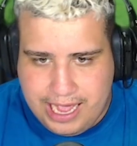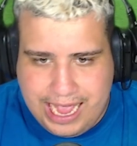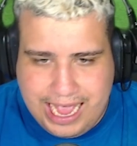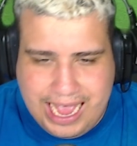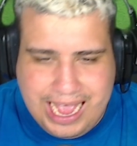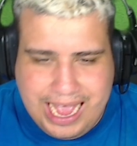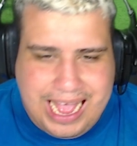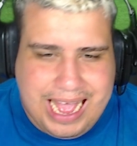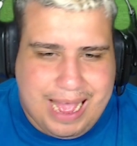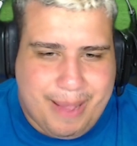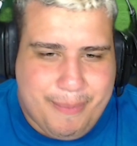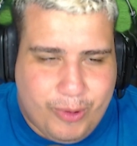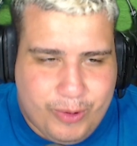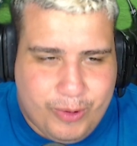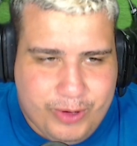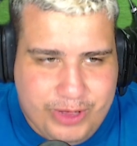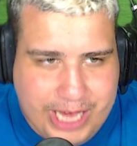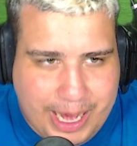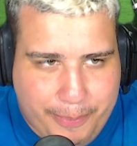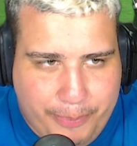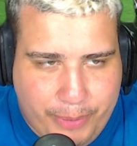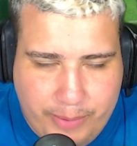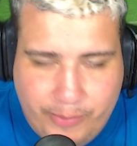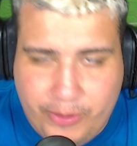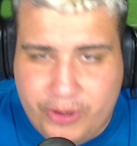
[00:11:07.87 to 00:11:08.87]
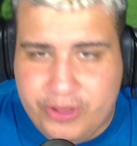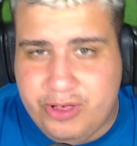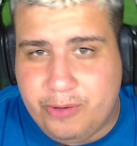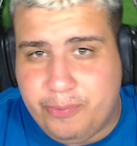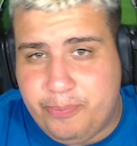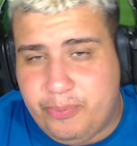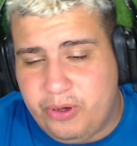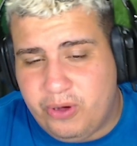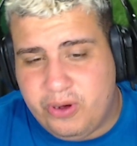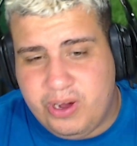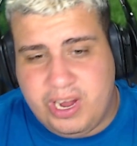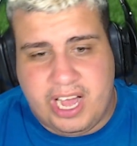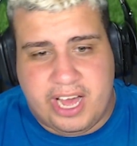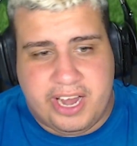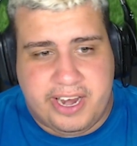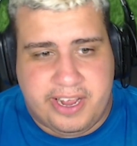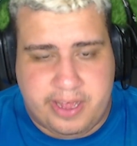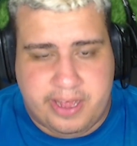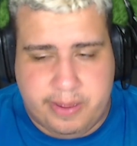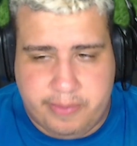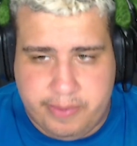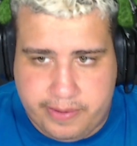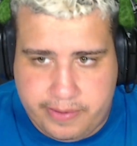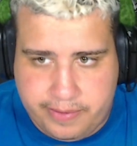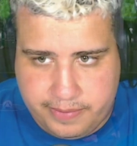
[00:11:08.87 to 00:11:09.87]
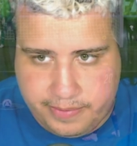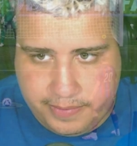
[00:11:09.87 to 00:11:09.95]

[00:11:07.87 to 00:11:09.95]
Ah, mão de apoio. Mão de apoio, é caramba.